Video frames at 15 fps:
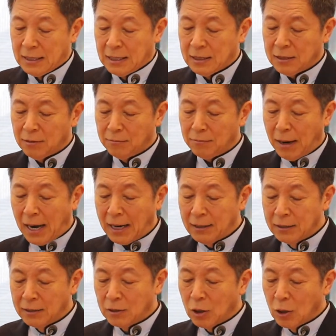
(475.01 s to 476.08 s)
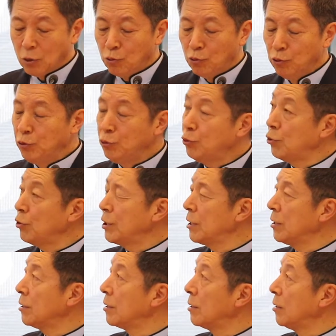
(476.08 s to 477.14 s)
그래서 많은 군
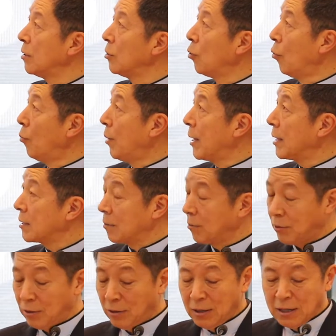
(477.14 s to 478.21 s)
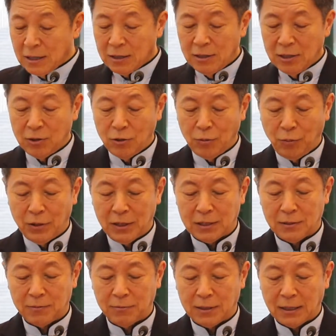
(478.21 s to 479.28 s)
출신들을 로마에서부터 그리로
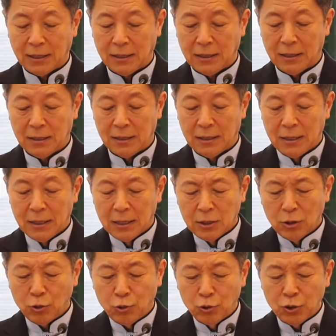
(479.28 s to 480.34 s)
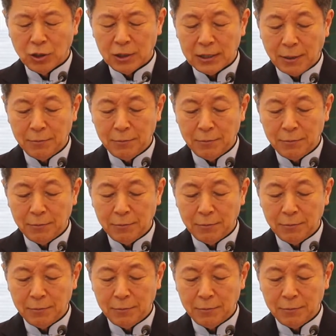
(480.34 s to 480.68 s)
보냈습니다. 그래서 주전